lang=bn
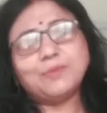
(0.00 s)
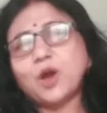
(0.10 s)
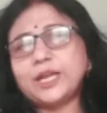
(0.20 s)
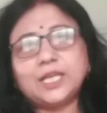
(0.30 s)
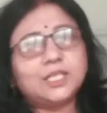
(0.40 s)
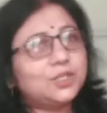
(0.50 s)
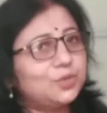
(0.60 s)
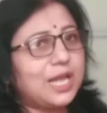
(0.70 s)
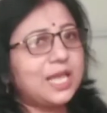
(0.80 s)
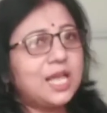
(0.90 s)
ভয়ের কিচ্ছু
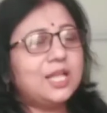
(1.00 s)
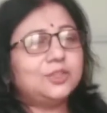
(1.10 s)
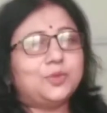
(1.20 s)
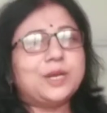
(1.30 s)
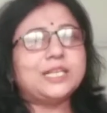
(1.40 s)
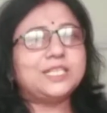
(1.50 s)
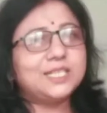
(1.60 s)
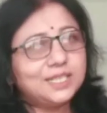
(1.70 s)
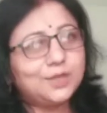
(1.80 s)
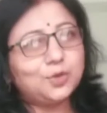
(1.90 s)
নেই তোমরা
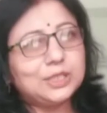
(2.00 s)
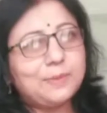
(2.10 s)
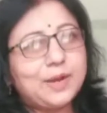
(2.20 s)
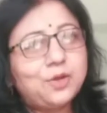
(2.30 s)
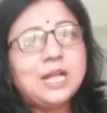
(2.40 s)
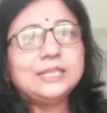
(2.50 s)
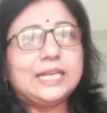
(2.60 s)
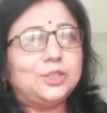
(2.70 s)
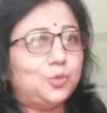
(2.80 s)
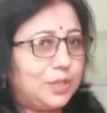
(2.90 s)
নিশ্চিন্তে করতে পারো
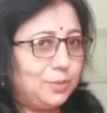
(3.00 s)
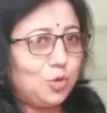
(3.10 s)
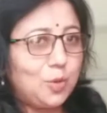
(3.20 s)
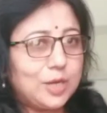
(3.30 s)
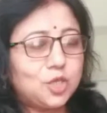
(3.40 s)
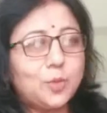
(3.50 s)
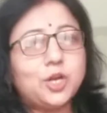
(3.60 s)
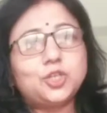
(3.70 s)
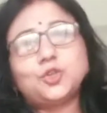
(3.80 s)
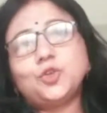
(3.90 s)
তাহলে তোমাদের মূল্যবান
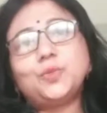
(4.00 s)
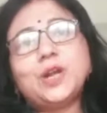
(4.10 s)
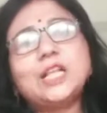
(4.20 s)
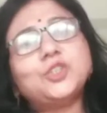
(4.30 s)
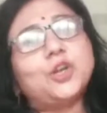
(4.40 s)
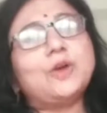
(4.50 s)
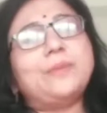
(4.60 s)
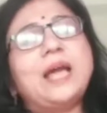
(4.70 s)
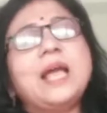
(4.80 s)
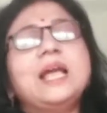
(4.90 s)
সময় নষ্ট করবো না চলো
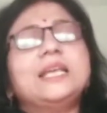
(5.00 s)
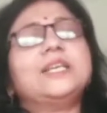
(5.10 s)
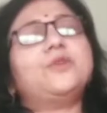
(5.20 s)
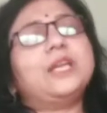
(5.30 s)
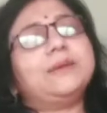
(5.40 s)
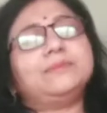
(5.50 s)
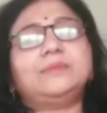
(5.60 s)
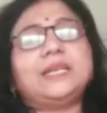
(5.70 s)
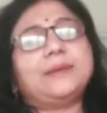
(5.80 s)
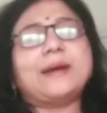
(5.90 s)
আমরা কি করে
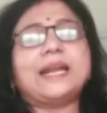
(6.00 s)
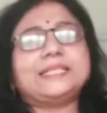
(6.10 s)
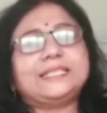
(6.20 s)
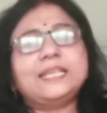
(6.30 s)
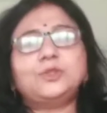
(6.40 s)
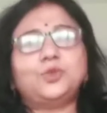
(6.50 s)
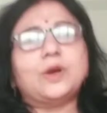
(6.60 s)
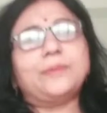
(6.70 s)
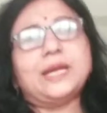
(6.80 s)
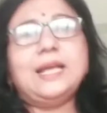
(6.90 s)
এটা বানাচ্ছি তো
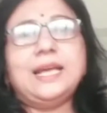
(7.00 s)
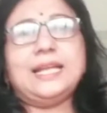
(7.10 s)
আমরা